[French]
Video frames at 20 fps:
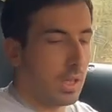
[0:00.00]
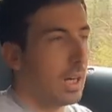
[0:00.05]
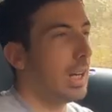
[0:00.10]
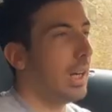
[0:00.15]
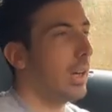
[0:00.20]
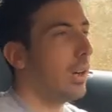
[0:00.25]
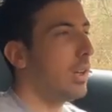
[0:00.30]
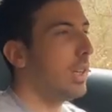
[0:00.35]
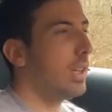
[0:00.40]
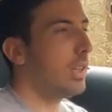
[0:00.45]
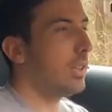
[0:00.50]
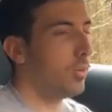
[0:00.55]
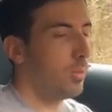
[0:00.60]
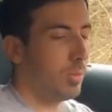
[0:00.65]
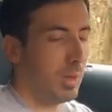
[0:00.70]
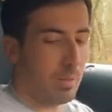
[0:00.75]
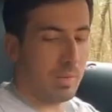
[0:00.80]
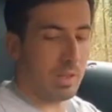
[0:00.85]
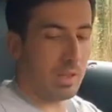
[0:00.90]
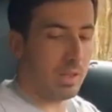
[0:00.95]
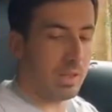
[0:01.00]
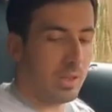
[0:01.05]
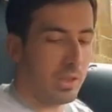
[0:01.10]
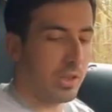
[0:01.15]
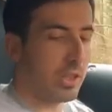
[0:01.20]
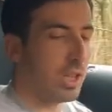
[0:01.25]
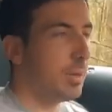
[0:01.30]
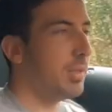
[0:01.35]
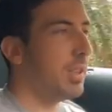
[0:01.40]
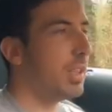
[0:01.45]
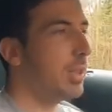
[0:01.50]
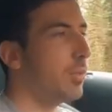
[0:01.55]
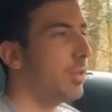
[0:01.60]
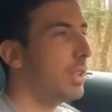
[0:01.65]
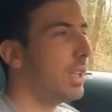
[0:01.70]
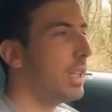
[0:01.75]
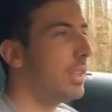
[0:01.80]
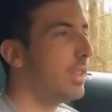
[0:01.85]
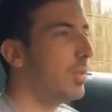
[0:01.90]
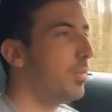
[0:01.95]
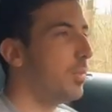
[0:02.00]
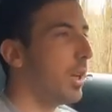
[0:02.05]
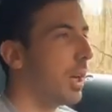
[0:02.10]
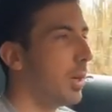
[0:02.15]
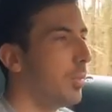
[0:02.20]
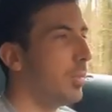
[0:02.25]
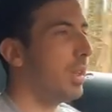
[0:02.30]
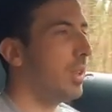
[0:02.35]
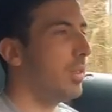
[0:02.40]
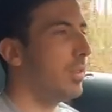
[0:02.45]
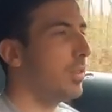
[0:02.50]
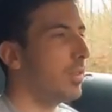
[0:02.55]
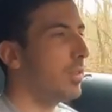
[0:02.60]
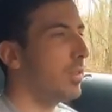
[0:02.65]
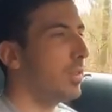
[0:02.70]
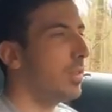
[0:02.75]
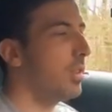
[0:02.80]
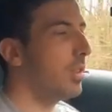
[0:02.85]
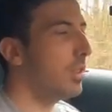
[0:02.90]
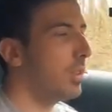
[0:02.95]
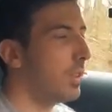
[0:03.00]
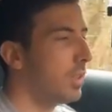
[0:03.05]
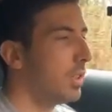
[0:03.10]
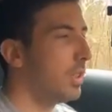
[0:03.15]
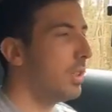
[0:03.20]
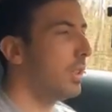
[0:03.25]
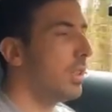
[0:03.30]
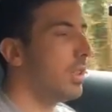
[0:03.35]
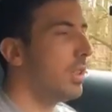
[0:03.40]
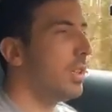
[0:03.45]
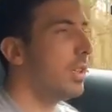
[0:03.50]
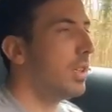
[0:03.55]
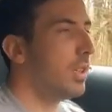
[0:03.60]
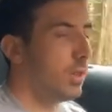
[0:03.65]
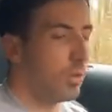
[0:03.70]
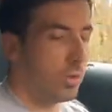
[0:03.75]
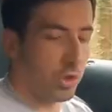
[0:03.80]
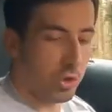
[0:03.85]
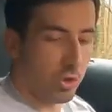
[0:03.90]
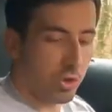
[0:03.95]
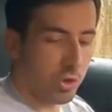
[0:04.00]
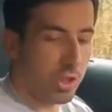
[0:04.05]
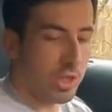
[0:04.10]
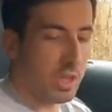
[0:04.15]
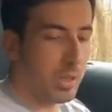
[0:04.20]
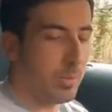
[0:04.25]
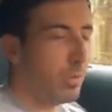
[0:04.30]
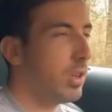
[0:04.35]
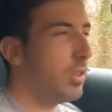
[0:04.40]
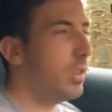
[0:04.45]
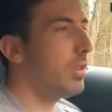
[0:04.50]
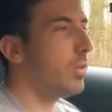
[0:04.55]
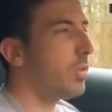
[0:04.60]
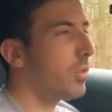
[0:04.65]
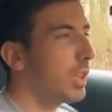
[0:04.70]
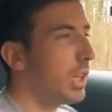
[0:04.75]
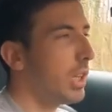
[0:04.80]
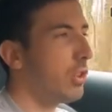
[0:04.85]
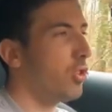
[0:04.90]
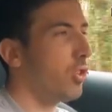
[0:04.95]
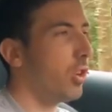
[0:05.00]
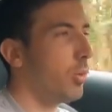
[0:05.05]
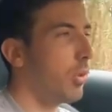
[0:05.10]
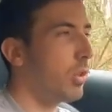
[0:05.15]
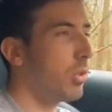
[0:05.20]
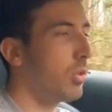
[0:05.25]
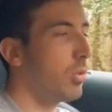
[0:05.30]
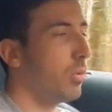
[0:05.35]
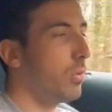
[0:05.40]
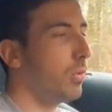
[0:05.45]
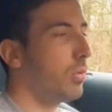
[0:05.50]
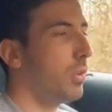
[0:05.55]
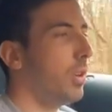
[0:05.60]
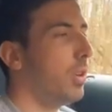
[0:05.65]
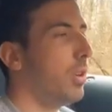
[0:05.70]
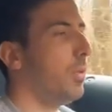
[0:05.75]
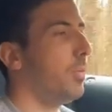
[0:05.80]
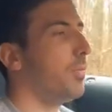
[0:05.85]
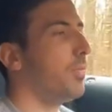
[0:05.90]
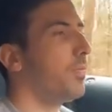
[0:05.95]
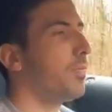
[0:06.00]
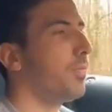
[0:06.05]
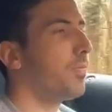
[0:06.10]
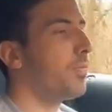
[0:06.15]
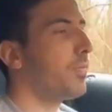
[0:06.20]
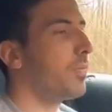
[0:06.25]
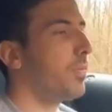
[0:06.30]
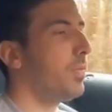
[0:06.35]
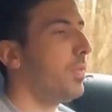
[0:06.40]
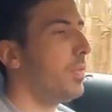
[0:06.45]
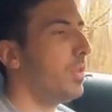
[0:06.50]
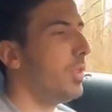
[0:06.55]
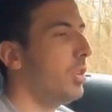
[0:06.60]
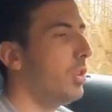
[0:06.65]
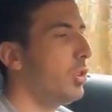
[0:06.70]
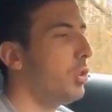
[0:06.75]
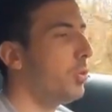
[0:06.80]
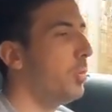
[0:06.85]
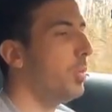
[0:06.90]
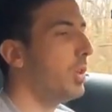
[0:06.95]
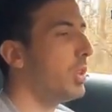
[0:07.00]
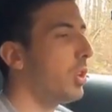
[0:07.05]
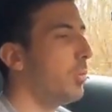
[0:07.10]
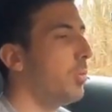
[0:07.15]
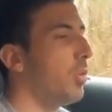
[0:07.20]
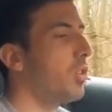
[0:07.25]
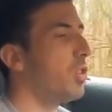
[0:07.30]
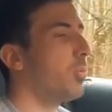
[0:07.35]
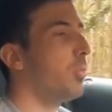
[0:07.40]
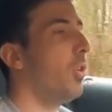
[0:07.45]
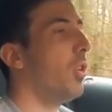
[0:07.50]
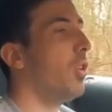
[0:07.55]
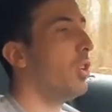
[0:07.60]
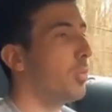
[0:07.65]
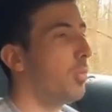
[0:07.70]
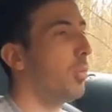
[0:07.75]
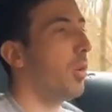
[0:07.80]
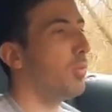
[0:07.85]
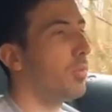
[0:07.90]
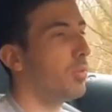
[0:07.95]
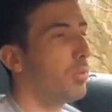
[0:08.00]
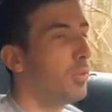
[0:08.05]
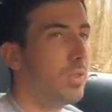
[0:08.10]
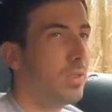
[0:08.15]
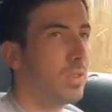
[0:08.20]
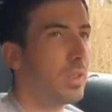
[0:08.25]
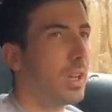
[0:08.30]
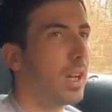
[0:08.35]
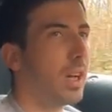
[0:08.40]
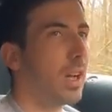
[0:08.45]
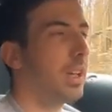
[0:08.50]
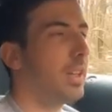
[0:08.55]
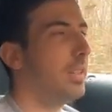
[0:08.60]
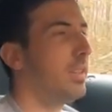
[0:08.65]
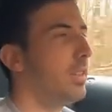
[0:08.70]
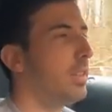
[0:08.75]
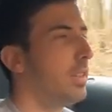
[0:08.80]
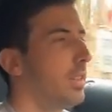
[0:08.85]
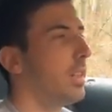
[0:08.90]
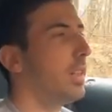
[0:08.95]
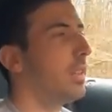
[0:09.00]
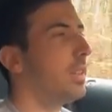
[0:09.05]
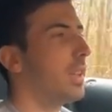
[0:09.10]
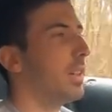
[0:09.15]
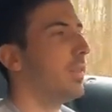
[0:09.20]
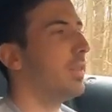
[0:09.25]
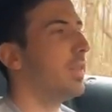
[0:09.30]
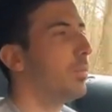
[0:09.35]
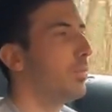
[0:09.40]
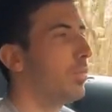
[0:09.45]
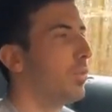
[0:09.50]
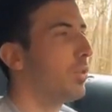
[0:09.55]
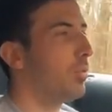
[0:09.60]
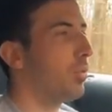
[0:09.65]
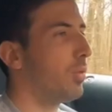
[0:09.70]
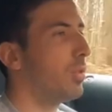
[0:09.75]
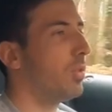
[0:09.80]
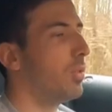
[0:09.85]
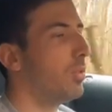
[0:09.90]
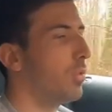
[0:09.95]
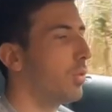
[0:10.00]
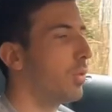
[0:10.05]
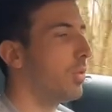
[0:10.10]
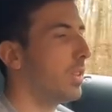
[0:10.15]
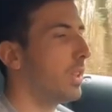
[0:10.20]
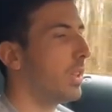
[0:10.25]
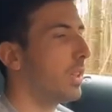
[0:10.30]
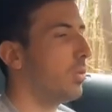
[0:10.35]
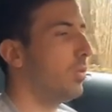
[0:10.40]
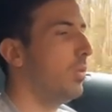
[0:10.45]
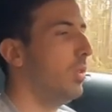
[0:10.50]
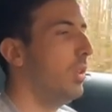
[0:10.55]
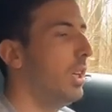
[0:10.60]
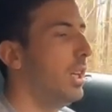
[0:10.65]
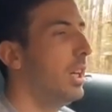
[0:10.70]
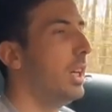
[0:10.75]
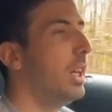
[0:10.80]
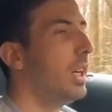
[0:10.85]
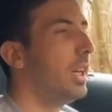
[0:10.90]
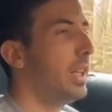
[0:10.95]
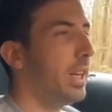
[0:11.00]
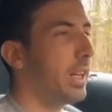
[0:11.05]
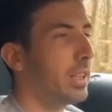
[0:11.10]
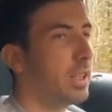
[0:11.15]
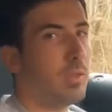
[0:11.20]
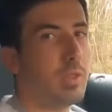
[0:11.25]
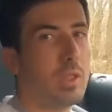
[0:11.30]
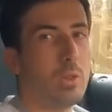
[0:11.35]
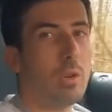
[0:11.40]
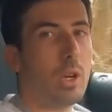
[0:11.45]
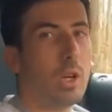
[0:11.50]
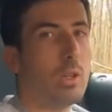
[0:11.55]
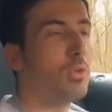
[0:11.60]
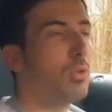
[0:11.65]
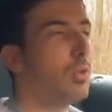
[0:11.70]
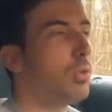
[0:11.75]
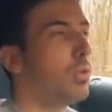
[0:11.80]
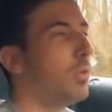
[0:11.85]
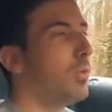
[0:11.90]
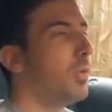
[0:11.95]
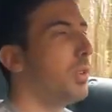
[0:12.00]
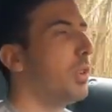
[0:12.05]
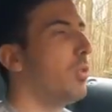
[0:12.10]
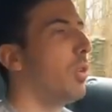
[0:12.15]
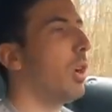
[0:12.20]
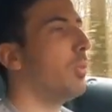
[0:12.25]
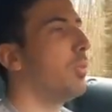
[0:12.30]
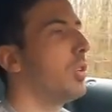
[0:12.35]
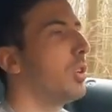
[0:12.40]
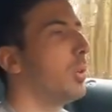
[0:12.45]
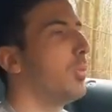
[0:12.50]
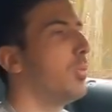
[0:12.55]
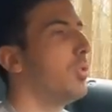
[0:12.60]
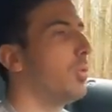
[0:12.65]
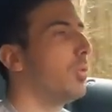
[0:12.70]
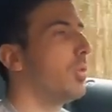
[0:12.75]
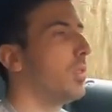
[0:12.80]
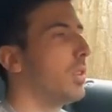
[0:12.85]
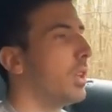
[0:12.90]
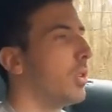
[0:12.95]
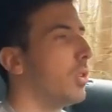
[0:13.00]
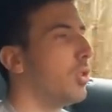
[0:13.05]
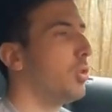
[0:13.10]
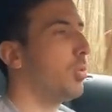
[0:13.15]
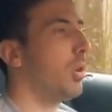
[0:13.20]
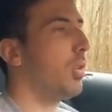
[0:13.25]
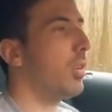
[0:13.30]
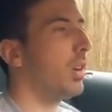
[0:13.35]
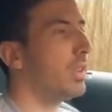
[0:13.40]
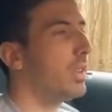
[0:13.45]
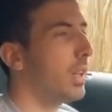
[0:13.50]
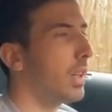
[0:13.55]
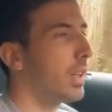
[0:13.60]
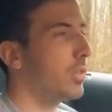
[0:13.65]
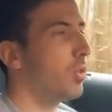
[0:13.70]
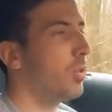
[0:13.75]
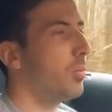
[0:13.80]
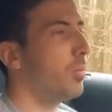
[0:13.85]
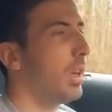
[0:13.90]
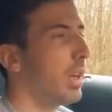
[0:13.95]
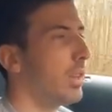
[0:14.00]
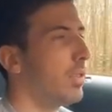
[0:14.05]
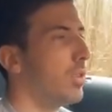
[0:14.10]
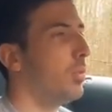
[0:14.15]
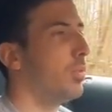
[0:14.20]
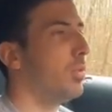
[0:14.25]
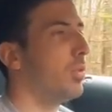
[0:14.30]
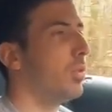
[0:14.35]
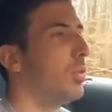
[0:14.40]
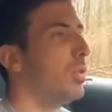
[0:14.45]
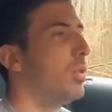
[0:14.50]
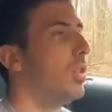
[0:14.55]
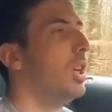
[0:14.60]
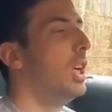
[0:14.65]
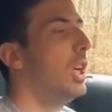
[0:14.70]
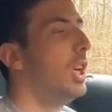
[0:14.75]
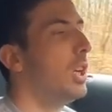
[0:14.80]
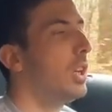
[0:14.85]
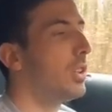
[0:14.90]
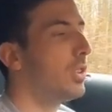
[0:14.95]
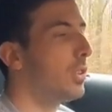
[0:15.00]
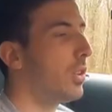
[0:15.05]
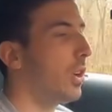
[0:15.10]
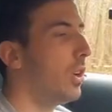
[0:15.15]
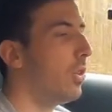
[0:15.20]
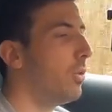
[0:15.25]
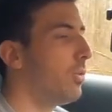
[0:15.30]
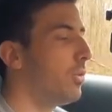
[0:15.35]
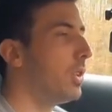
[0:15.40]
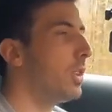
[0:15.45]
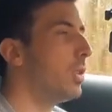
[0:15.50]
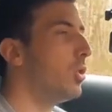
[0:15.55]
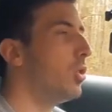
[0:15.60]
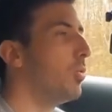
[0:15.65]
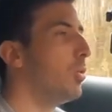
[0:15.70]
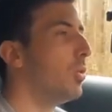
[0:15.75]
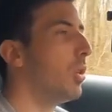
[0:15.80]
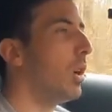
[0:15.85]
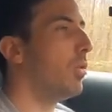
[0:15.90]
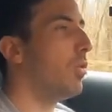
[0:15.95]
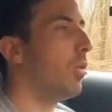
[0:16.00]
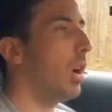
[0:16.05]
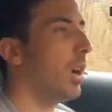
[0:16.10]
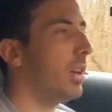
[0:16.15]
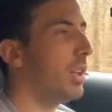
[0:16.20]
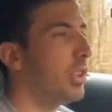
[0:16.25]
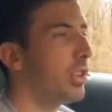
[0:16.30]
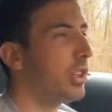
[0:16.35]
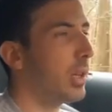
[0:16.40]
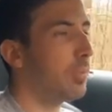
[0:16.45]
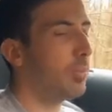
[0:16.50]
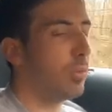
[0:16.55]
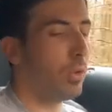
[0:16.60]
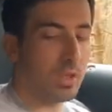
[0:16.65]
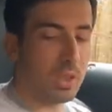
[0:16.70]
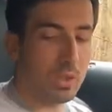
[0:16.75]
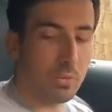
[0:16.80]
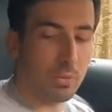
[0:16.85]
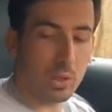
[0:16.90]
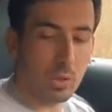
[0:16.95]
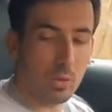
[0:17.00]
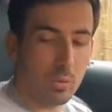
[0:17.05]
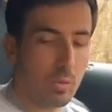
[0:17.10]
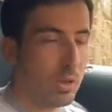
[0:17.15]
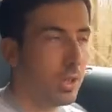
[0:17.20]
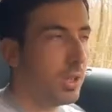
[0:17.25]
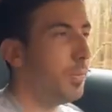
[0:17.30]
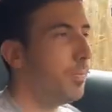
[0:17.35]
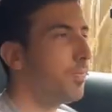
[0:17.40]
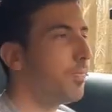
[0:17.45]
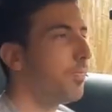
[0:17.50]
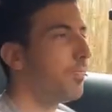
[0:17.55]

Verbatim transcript: Alors là, sous ma main, j'ai la petite molette qui me permet de, changer les modes. Donc là, je suis en mode confort. Je peux mettre en mode sport, sport plus, reste qui est réservé plus pour le, circuit et individuel où tu configures un peu comme tu veux. C'est-à-dire que tu peux avoir une direction par exemple euh, soft, tu peux avoir l'échappement qui fait du bruit.